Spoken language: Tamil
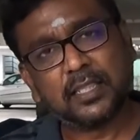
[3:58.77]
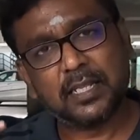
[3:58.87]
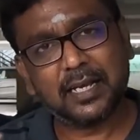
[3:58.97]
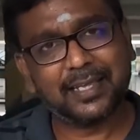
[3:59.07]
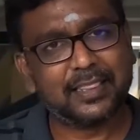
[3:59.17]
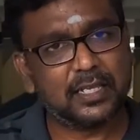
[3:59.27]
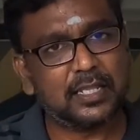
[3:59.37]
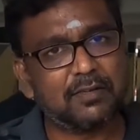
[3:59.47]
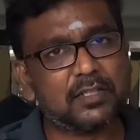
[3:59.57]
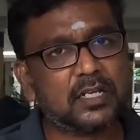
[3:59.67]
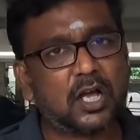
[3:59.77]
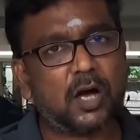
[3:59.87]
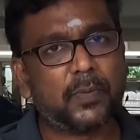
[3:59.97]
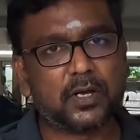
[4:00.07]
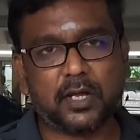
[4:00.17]
இதில் இந்த இதில் வந்து
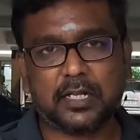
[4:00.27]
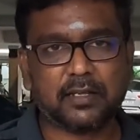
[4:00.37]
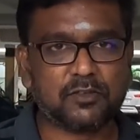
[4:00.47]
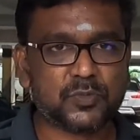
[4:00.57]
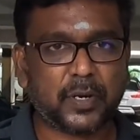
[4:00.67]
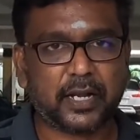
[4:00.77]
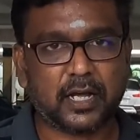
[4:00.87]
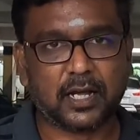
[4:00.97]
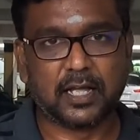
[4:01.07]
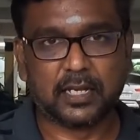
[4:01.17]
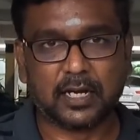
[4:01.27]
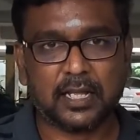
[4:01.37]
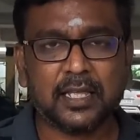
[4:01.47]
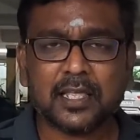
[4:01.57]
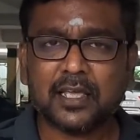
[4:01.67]
காப்பர் காயில் தான் யூஸ் பண்ணியிருக்காங்க
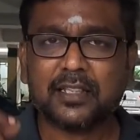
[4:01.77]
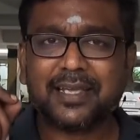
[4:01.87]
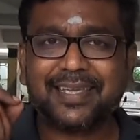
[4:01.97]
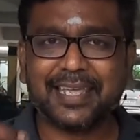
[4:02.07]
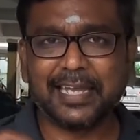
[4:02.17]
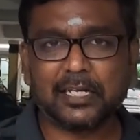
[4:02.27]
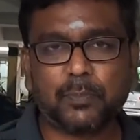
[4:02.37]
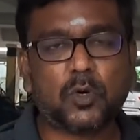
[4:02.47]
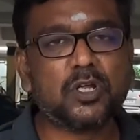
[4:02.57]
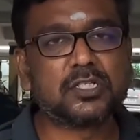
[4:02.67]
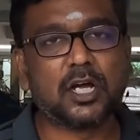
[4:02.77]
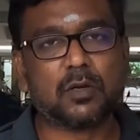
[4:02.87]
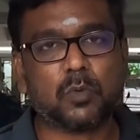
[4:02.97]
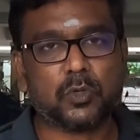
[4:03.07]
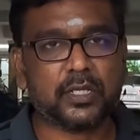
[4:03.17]
அதனால் இந்த ஹீட் ப்ரொடியூஸ்
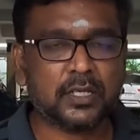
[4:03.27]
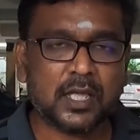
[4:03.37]
ஆகும்போது